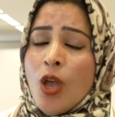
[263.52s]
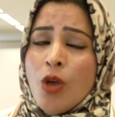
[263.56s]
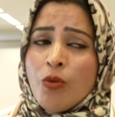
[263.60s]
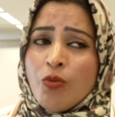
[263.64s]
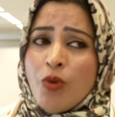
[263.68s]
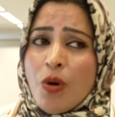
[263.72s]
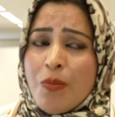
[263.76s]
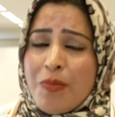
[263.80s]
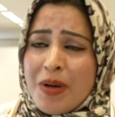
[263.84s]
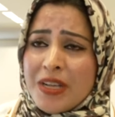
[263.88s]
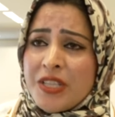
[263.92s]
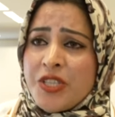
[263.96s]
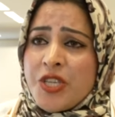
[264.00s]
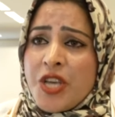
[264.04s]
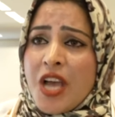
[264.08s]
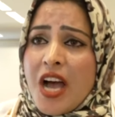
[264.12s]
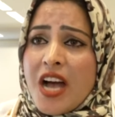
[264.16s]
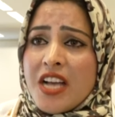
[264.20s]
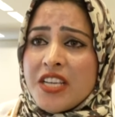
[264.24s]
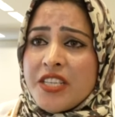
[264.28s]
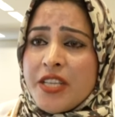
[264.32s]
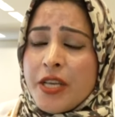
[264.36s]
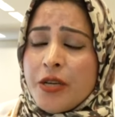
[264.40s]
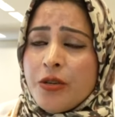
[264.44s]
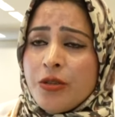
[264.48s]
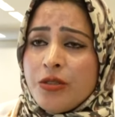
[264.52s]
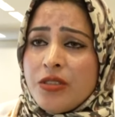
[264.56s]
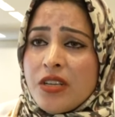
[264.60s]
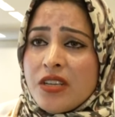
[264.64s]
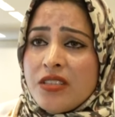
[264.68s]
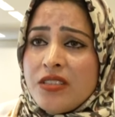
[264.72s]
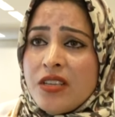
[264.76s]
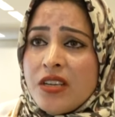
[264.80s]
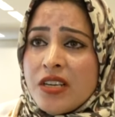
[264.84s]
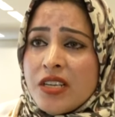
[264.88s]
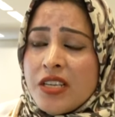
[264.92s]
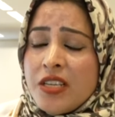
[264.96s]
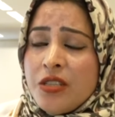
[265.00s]
वो बच्चे आज देखो दर
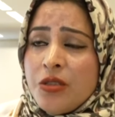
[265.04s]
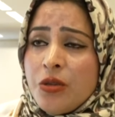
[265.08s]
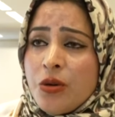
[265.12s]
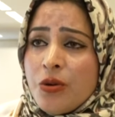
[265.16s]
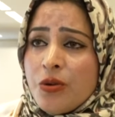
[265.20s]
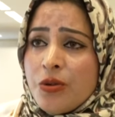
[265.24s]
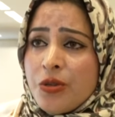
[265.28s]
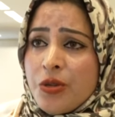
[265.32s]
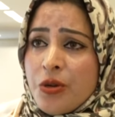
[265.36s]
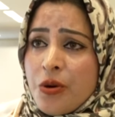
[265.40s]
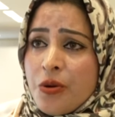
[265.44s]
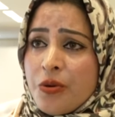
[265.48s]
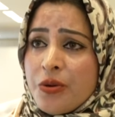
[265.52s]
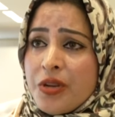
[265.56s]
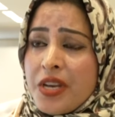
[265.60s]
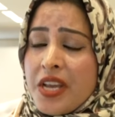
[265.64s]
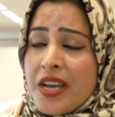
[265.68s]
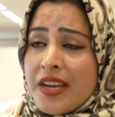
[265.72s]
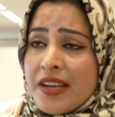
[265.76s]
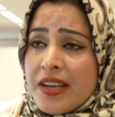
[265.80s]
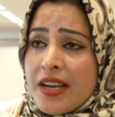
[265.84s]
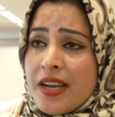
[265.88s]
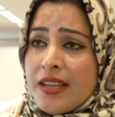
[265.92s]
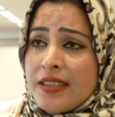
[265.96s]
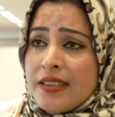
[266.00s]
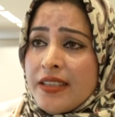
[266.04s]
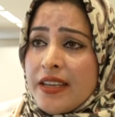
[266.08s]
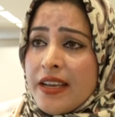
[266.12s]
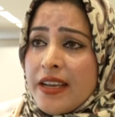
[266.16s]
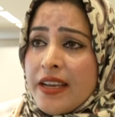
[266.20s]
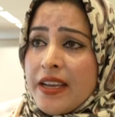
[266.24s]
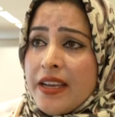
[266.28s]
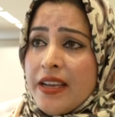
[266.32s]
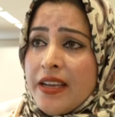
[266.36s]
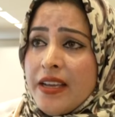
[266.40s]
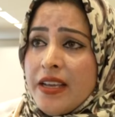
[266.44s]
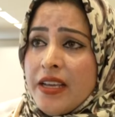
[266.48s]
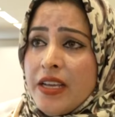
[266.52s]
दर की ठोकरियाँ खाते
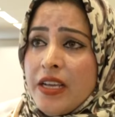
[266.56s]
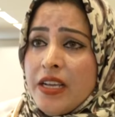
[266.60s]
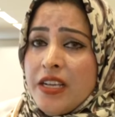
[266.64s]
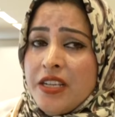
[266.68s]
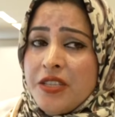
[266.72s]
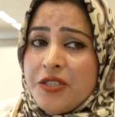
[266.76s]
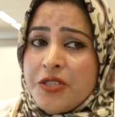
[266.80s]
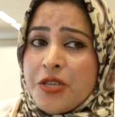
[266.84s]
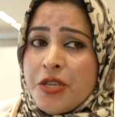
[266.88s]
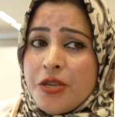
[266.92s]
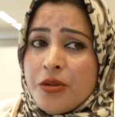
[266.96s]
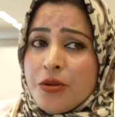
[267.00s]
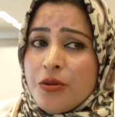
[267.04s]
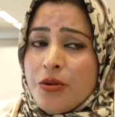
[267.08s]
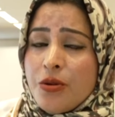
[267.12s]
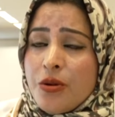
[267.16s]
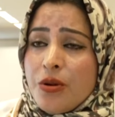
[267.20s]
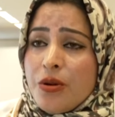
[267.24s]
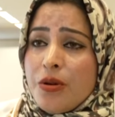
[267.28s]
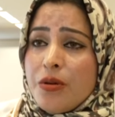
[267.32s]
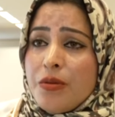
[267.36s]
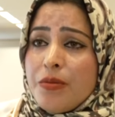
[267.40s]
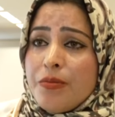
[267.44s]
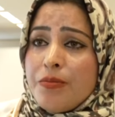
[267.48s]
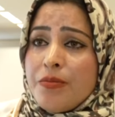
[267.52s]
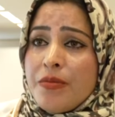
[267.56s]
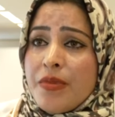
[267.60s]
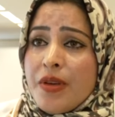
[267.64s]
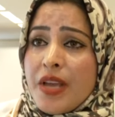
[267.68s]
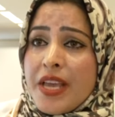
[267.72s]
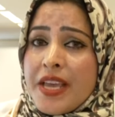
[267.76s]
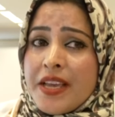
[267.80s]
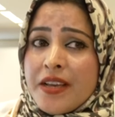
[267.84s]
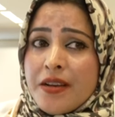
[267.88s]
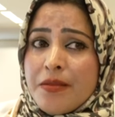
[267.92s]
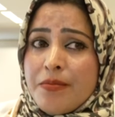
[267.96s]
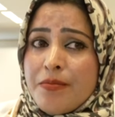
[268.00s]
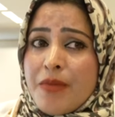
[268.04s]
हैं जिनको
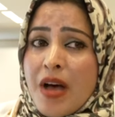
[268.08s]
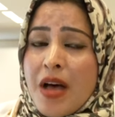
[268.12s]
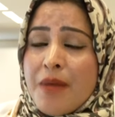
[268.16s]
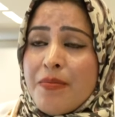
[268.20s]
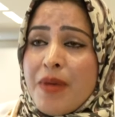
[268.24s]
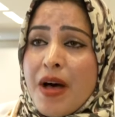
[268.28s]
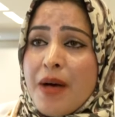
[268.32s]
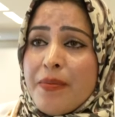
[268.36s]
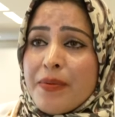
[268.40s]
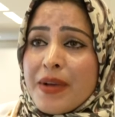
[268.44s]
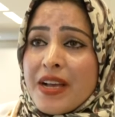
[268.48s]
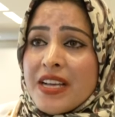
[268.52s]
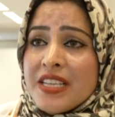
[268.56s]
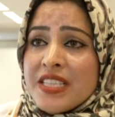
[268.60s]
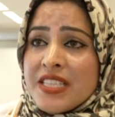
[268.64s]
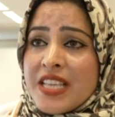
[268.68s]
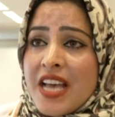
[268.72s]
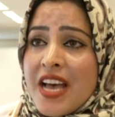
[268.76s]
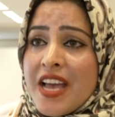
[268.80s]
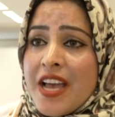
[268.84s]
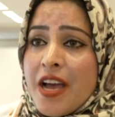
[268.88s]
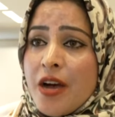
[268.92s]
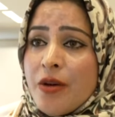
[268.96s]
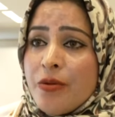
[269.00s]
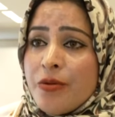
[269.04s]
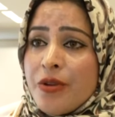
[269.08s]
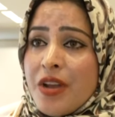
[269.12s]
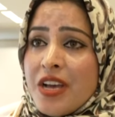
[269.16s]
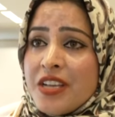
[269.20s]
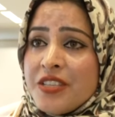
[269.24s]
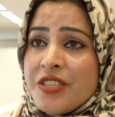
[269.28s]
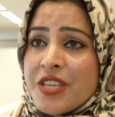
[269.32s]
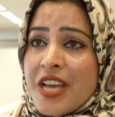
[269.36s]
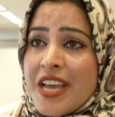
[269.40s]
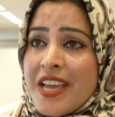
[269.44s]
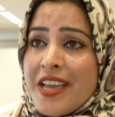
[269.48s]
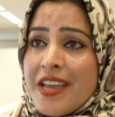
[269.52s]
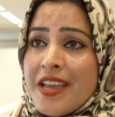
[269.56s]
एक माँ बाप का साया होना
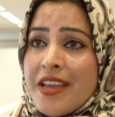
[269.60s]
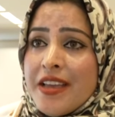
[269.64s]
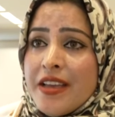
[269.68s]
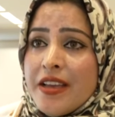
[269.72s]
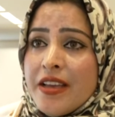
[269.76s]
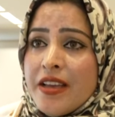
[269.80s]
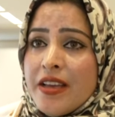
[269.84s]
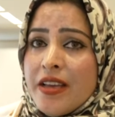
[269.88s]
चाहिए